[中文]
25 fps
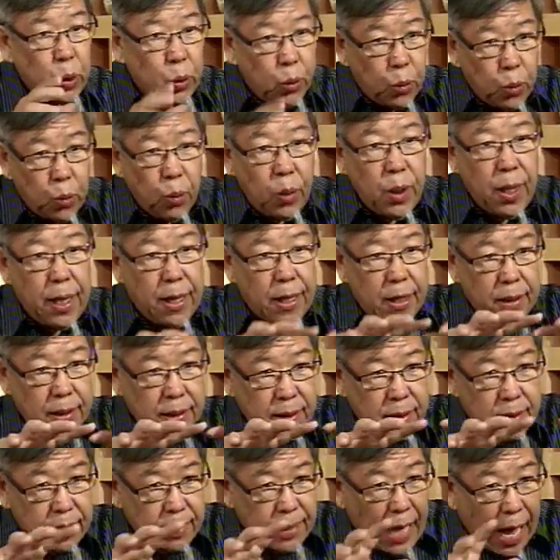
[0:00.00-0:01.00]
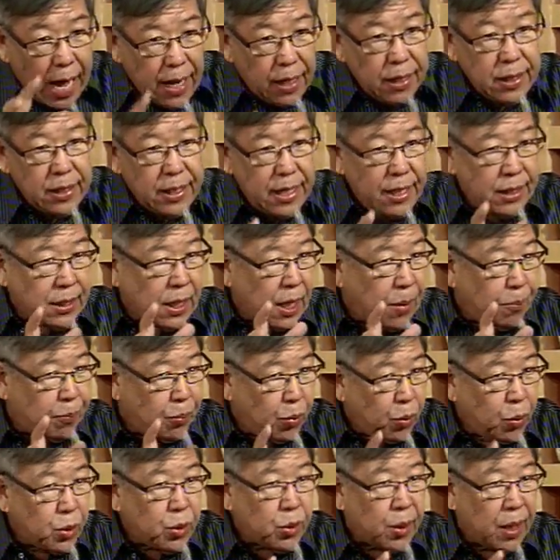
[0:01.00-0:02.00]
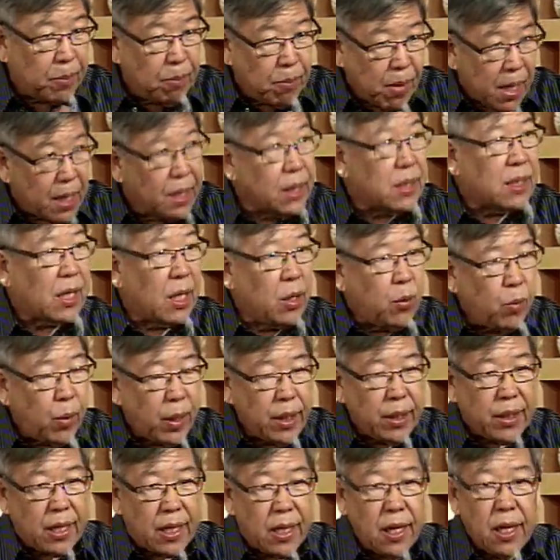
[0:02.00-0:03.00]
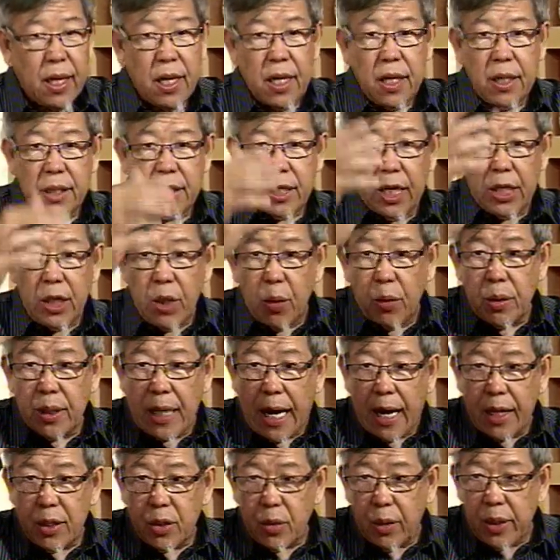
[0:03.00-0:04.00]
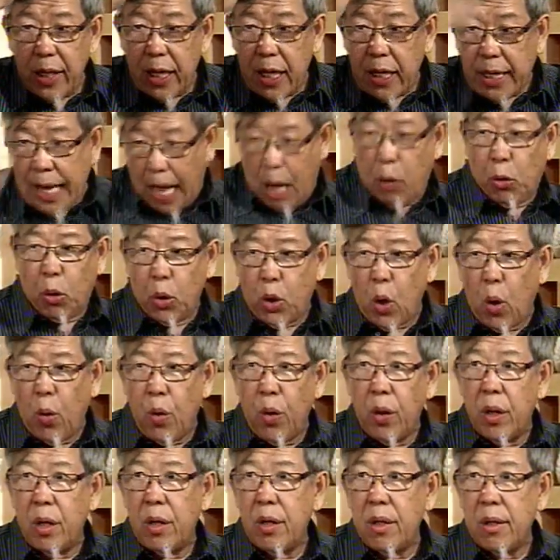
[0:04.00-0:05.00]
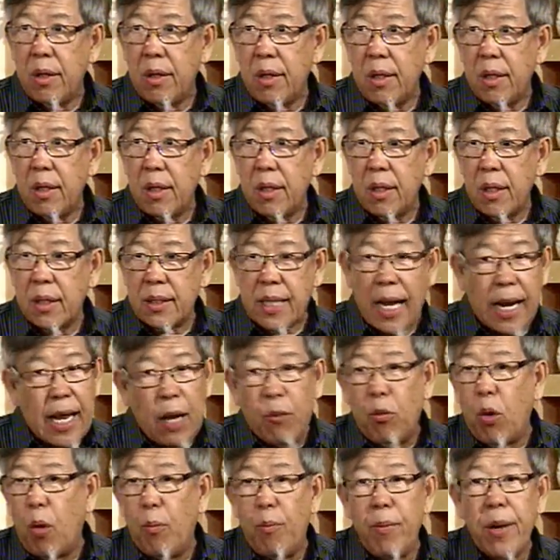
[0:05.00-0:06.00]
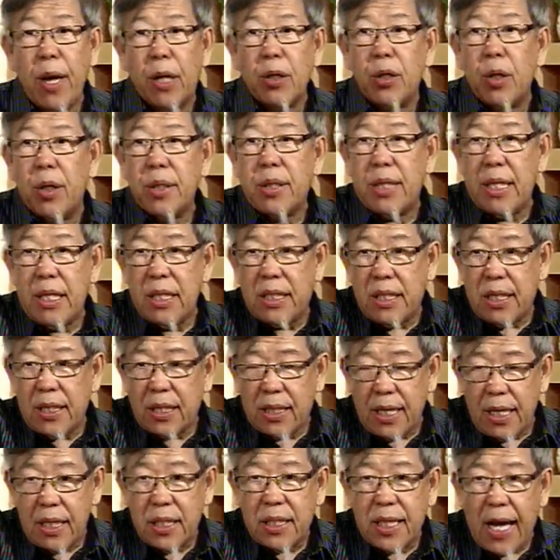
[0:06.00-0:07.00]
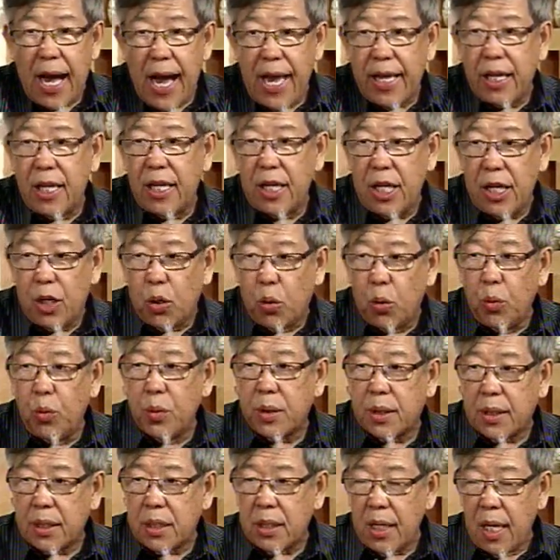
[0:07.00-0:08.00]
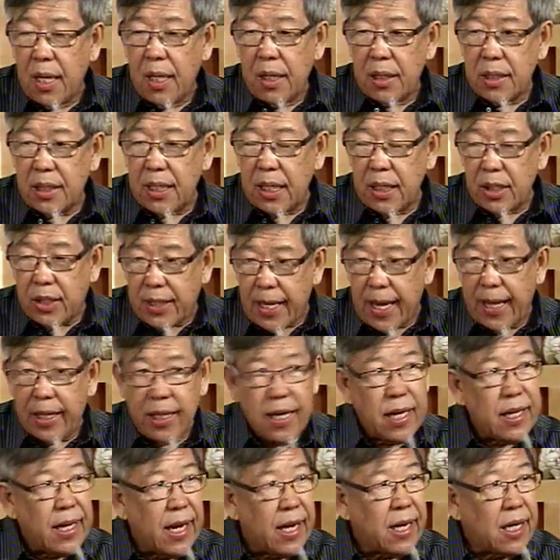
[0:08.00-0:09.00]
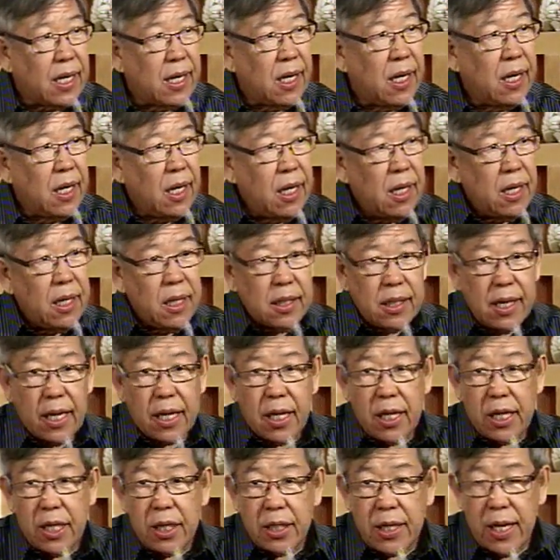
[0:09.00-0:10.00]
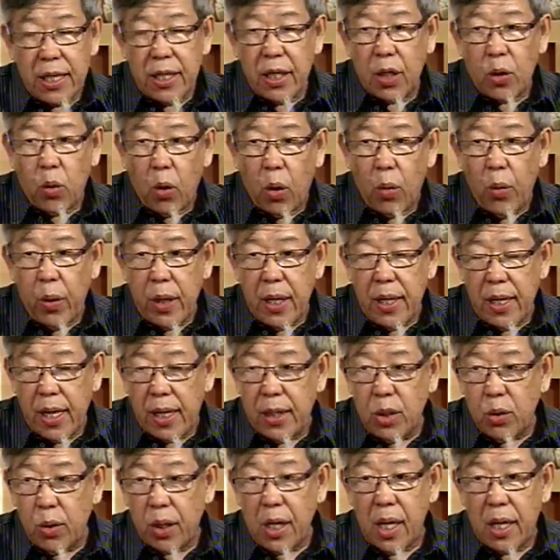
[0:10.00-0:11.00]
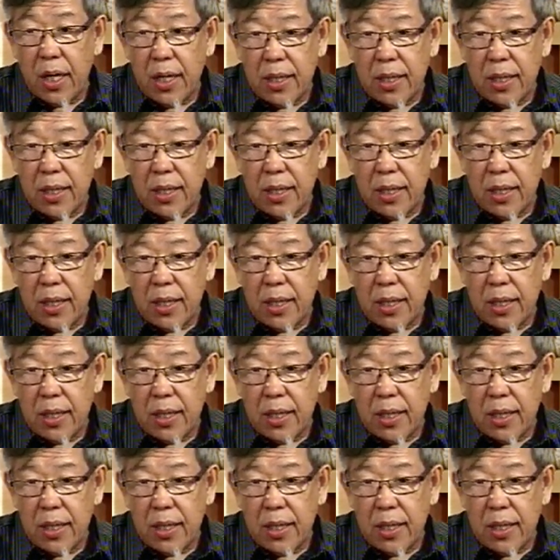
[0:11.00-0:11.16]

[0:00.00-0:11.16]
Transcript: 除了当地这个补选民生问题，行动党做的一塌糊涂。当然，我们不要说姓姓蔡的已故姓谢的那个那个以前的国会议员做的